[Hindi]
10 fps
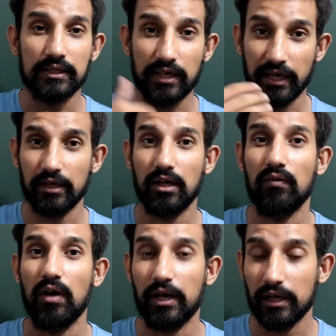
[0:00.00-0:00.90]
ट्रेंड
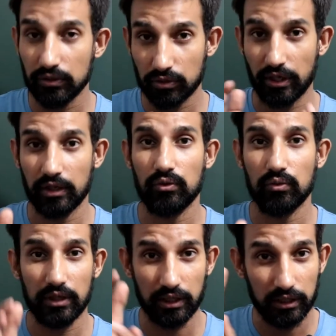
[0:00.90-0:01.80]
करवा रहे हैं इस सड़क टू
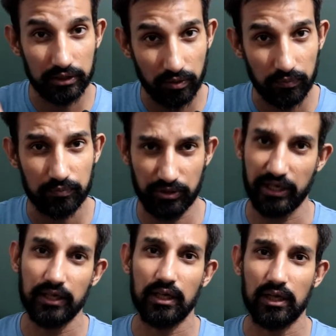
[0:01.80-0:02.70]
का ट्रेलर जब
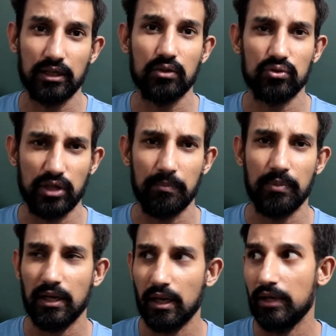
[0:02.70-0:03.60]
ट्रेंड कर रहा था कुछ टाइम
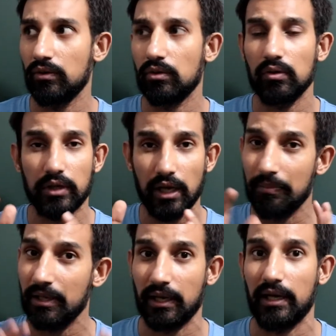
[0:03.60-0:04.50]
पहले आई डोंट नो कि
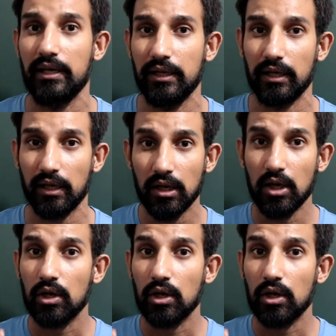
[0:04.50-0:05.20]
अभी कर रहा है नहीं कर रहा